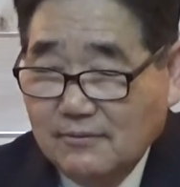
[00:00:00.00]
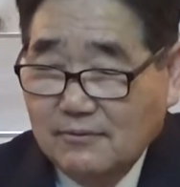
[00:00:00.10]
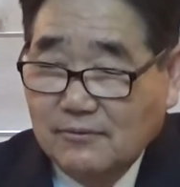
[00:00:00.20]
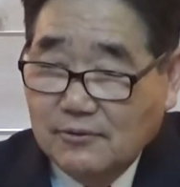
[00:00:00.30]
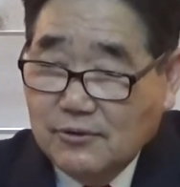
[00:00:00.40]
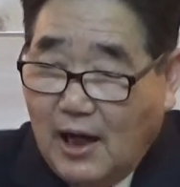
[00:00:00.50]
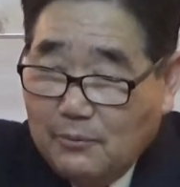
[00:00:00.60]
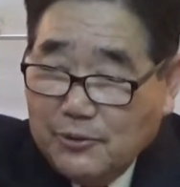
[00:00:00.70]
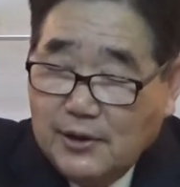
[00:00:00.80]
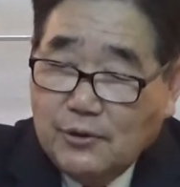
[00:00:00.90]
그
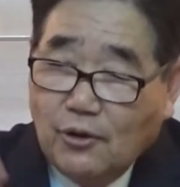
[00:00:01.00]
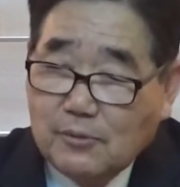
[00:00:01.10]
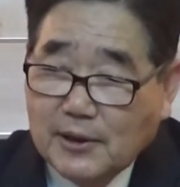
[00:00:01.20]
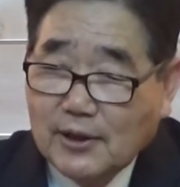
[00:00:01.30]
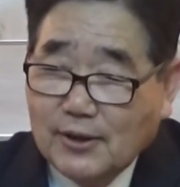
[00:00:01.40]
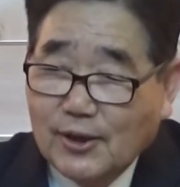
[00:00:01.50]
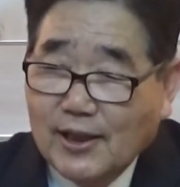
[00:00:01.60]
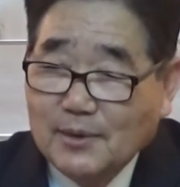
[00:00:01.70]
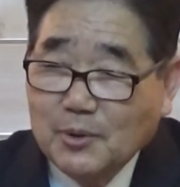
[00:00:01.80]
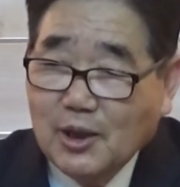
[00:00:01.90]
아버지의 영을 받아야 되는 거
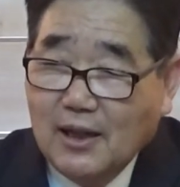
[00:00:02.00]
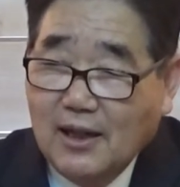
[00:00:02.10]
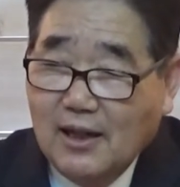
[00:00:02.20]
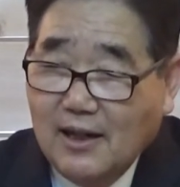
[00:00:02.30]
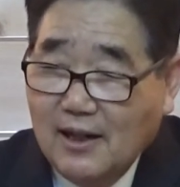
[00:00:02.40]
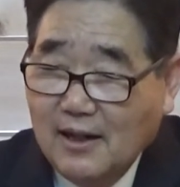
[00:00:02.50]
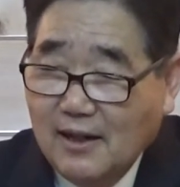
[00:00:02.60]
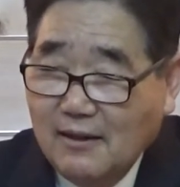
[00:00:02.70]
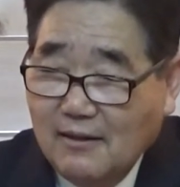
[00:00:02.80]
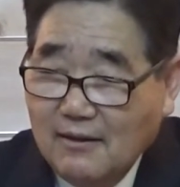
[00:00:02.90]
아닙니까?
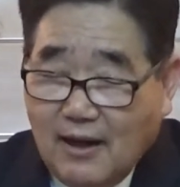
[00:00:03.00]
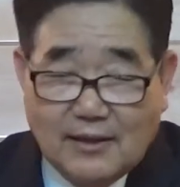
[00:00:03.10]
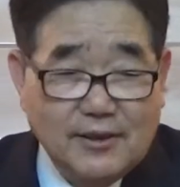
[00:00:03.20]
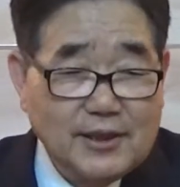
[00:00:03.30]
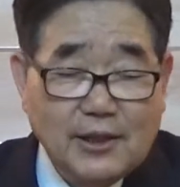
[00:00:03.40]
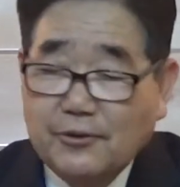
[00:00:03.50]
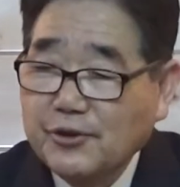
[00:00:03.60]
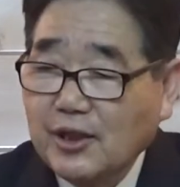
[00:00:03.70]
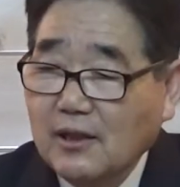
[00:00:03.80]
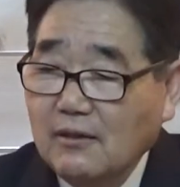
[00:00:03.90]
세상이
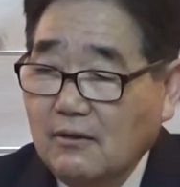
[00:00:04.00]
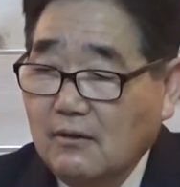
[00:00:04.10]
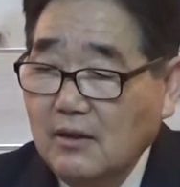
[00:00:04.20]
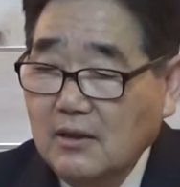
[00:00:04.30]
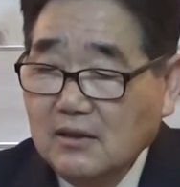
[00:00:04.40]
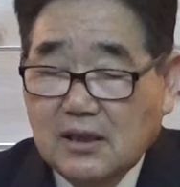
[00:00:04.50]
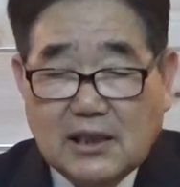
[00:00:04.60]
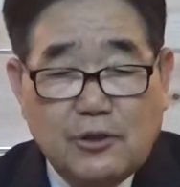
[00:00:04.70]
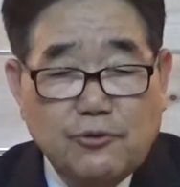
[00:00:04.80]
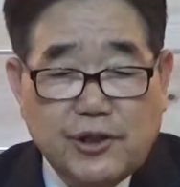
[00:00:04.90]
그렇잖아요.
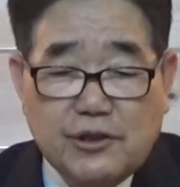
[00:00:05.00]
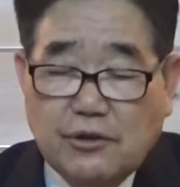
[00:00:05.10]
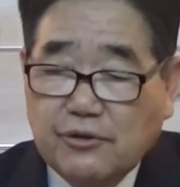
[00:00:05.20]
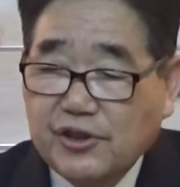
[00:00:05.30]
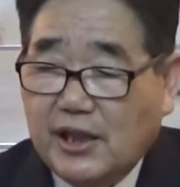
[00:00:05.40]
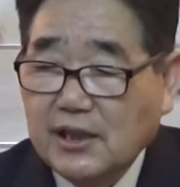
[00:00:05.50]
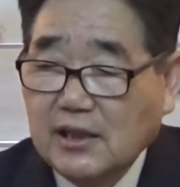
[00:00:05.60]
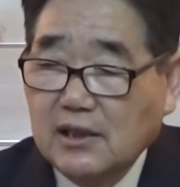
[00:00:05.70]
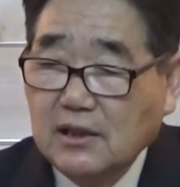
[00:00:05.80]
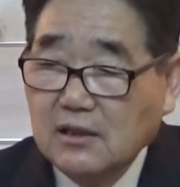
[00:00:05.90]
세상에 육신적으로 장애가
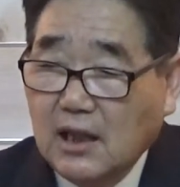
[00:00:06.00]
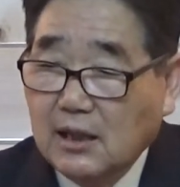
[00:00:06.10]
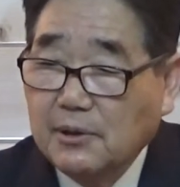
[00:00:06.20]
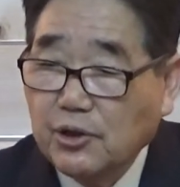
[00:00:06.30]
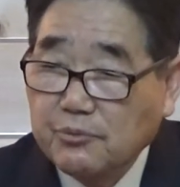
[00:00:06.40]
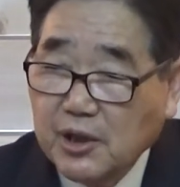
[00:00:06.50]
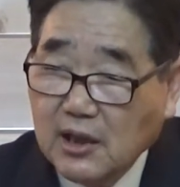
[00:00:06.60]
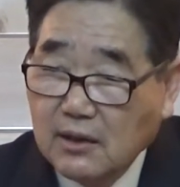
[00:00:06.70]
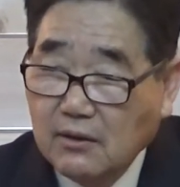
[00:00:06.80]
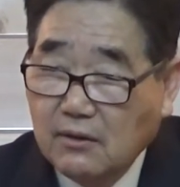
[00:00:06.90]
되는 길은 하나밖에
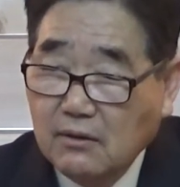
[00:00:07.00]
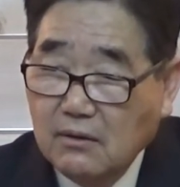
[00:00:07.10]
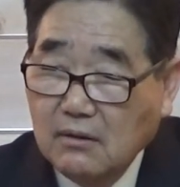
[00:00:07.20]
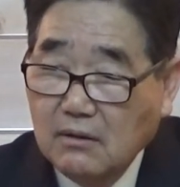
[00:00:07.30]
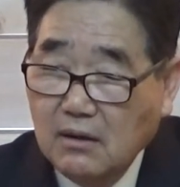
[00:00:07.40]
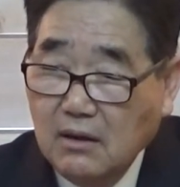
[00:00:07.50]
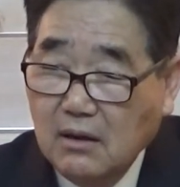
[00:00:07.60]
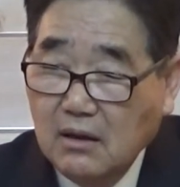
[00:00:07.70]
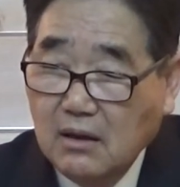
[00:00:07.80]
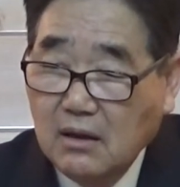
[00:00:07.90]
없잖아요. 어?
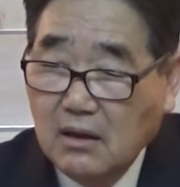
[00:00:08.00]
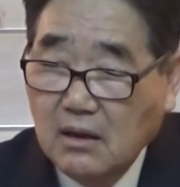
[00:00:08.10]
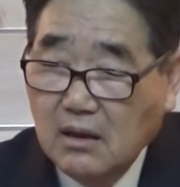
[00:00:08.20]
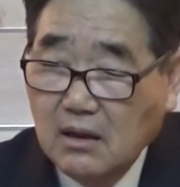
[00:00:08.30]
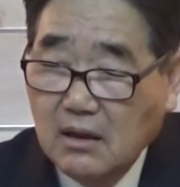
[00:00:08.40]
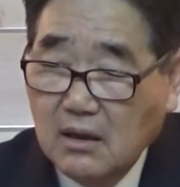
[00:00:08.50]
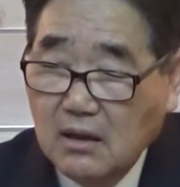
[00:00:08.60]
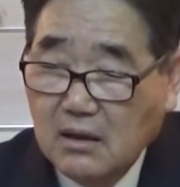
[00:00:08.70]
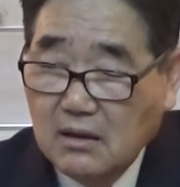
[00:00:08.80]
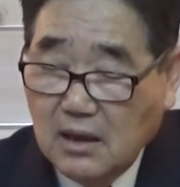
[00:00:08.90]

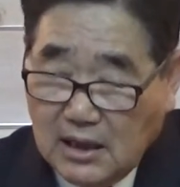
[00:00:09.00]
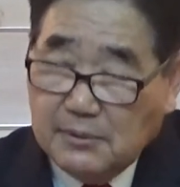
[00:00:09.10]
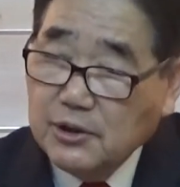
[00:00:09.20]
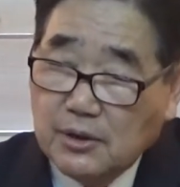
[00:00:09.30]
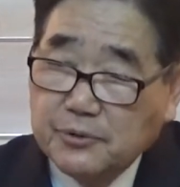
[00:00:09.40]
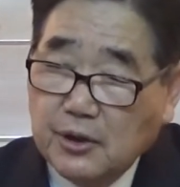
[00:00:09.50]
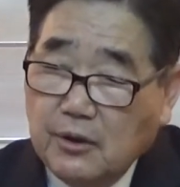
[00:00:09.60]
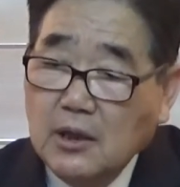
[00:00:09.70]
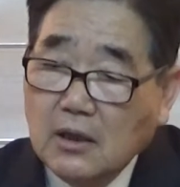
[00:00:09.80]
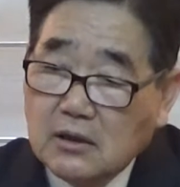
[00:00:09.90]
하나밖에
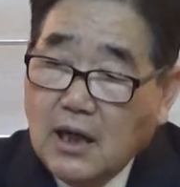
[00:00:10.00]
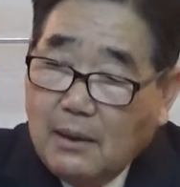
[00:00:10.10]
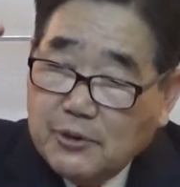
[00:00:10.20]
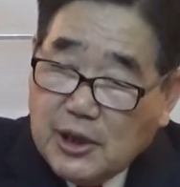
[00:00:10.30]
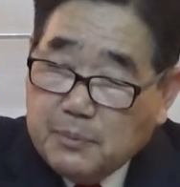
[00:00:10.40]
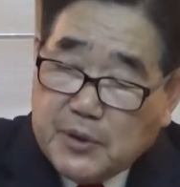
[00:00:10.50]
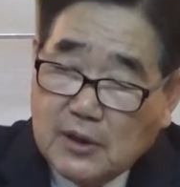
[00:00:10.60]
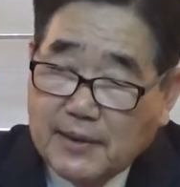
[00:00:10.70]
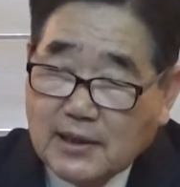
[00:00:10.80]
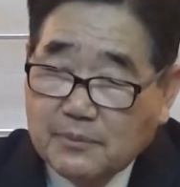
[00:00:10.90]
없어요. 그 아버지의
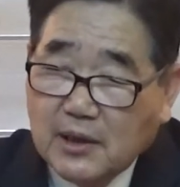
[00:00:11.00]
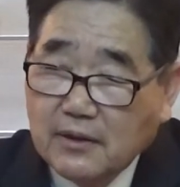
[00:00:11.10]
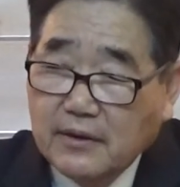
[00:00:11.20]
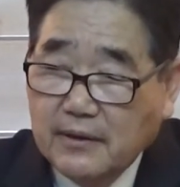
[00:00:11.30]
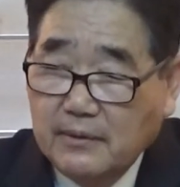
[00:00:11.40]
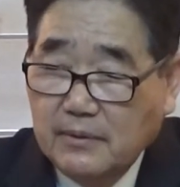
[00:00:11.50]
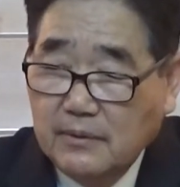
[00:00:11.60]
피를 받으면 는 거예요.